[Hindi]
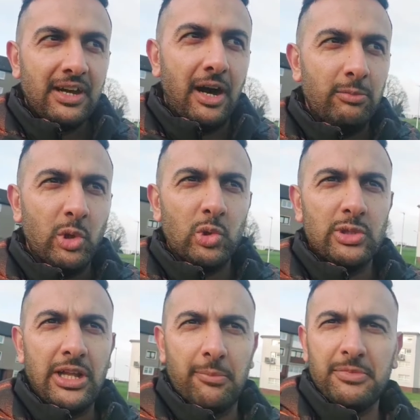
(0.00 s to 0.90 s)
हम लोग
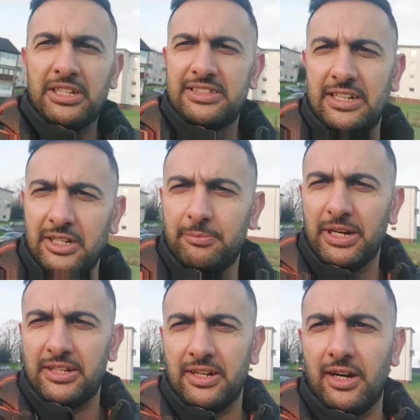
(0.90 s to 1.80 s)
उधर अपना सेटअप
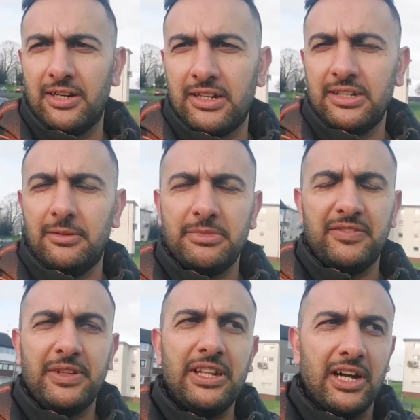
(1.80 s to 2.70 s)
बरकरार रखें हमने
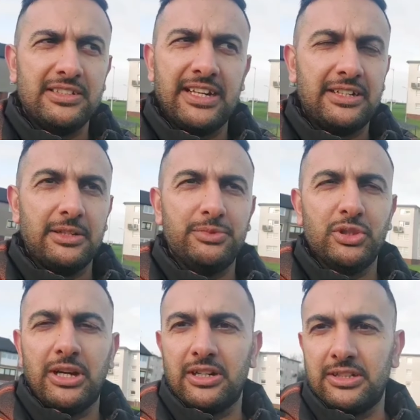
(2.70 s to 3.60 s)
फ़िलहाल सेटअप
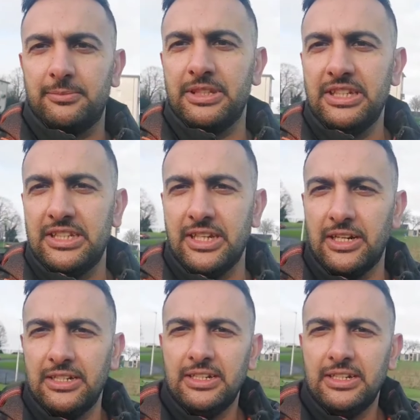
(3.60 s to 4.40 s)
जो है ख़त्म नहीं किया